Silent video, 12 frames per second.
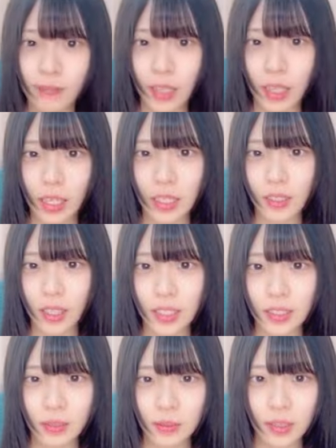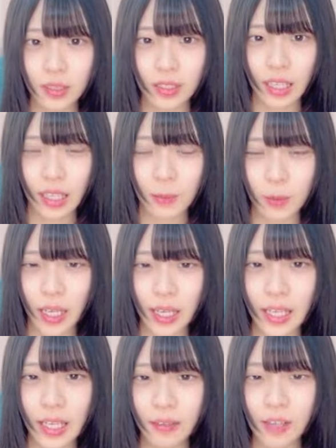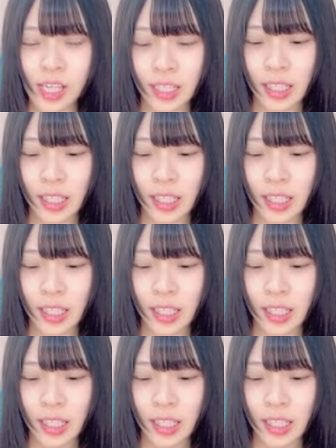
カレーとハヤシとビーフシチューえー、でもカレーは